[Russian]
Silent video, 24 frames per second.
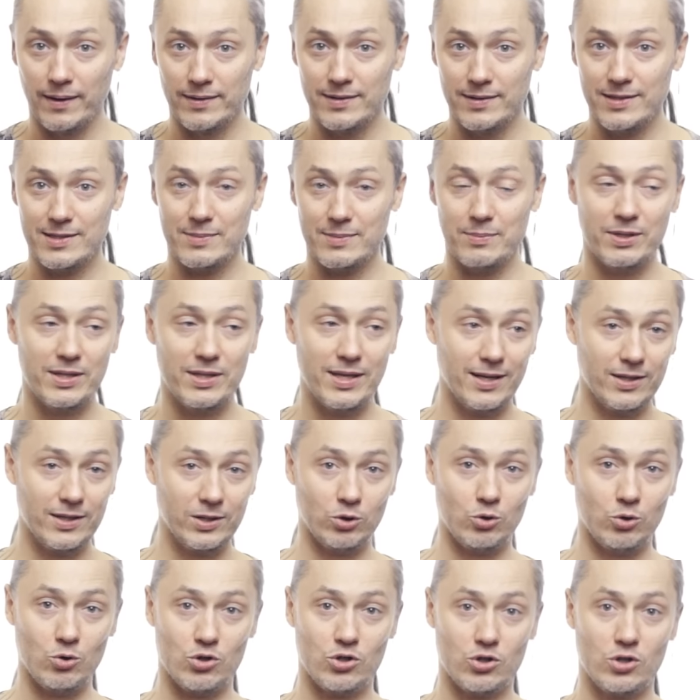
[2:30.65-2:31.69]
Несмотря
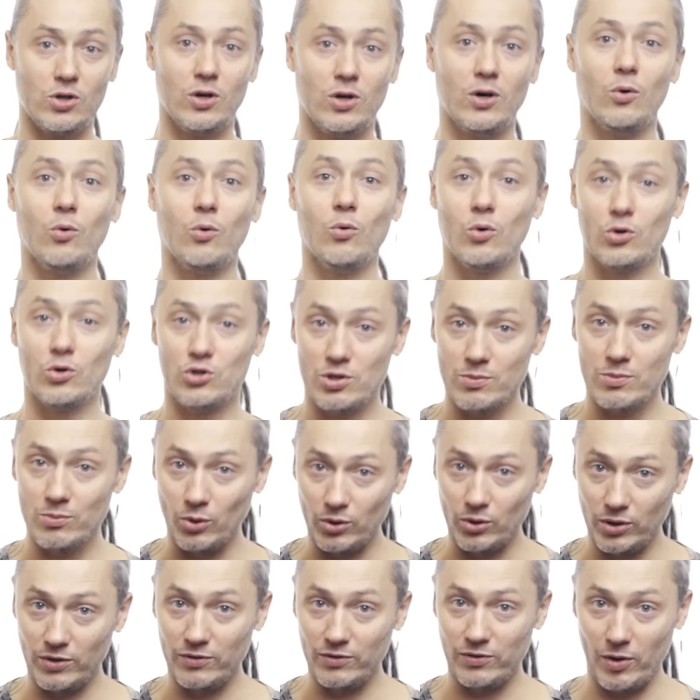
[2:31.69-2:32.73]
на то, что очень
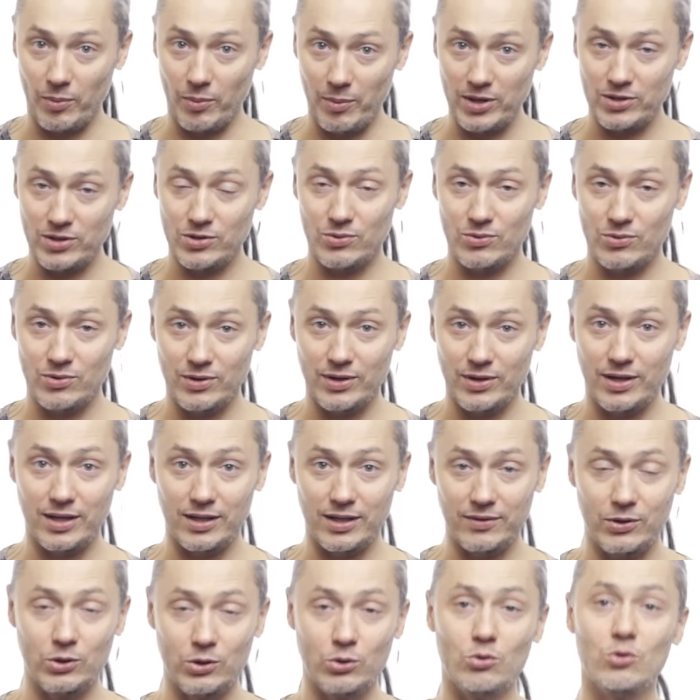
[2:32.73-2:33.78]
много информации у них в
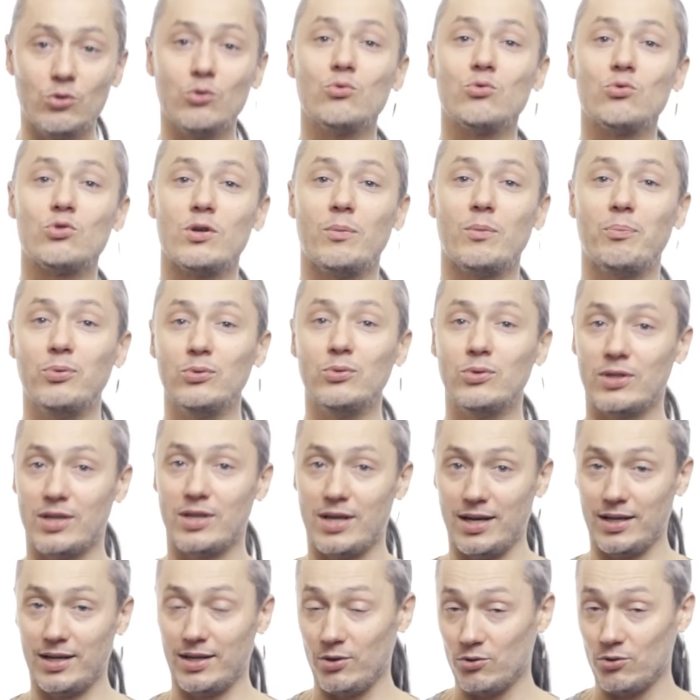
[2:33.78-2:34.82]
голове, но не нужно путать,
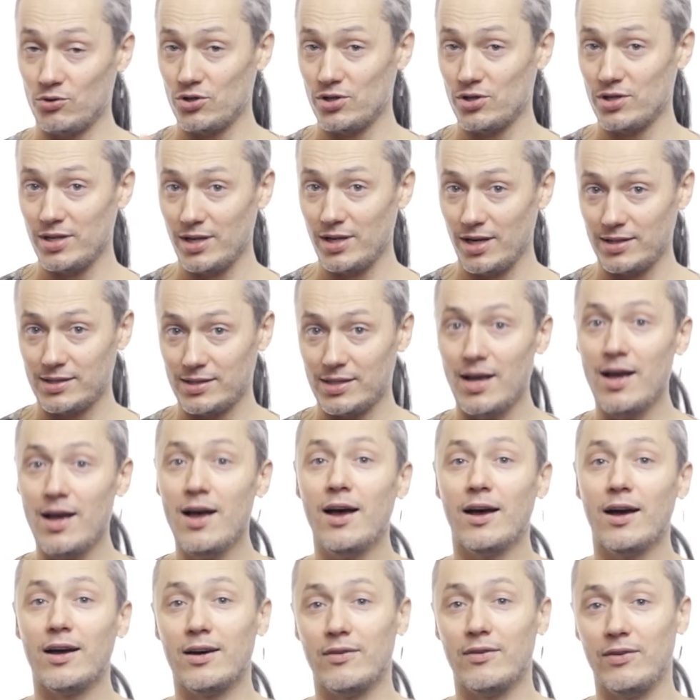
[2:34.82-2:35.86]
как я уже не раз
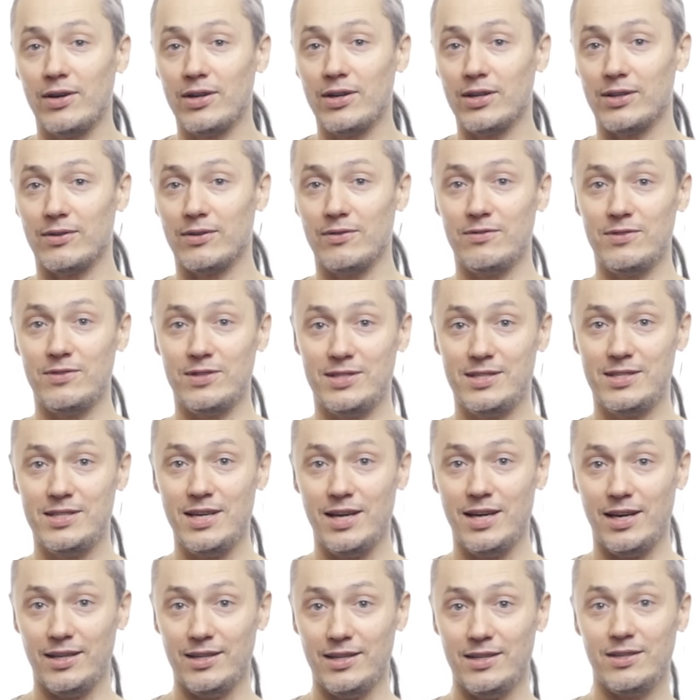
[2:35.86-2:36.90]
говорил
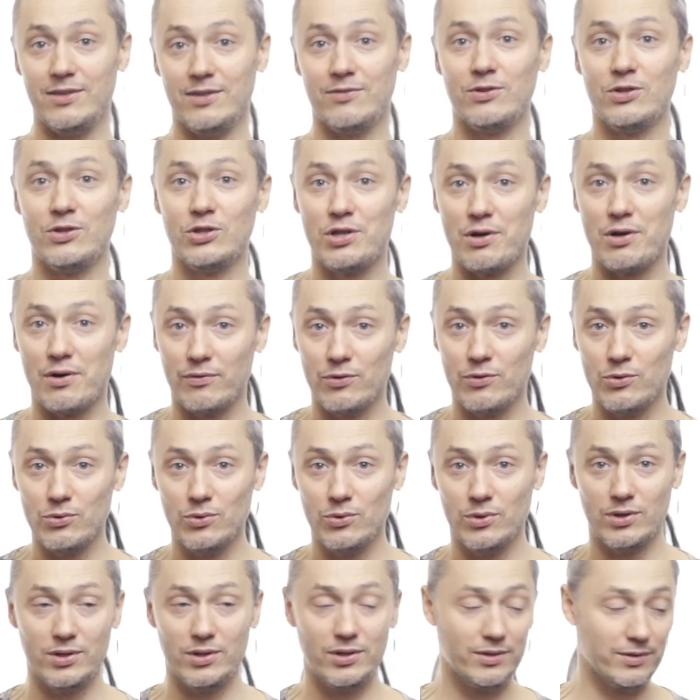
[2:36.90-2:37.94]
везде и в
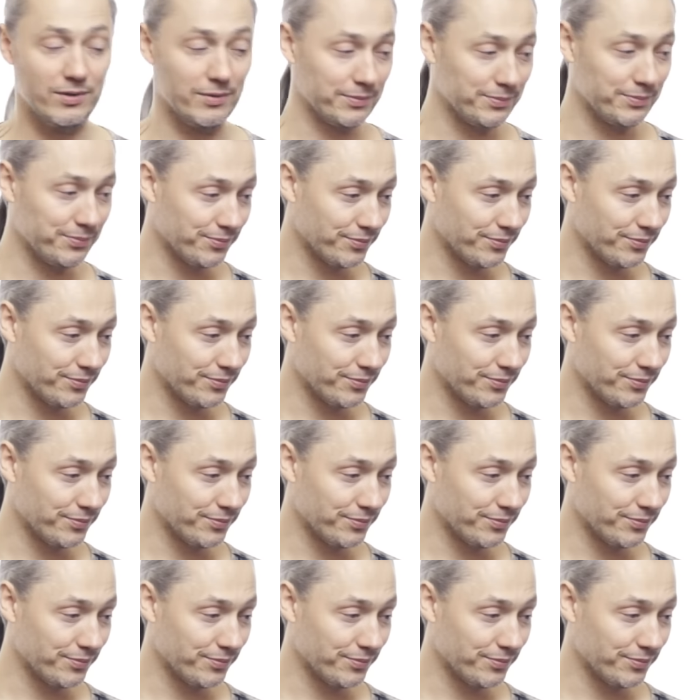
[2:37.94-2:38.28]
интервью, и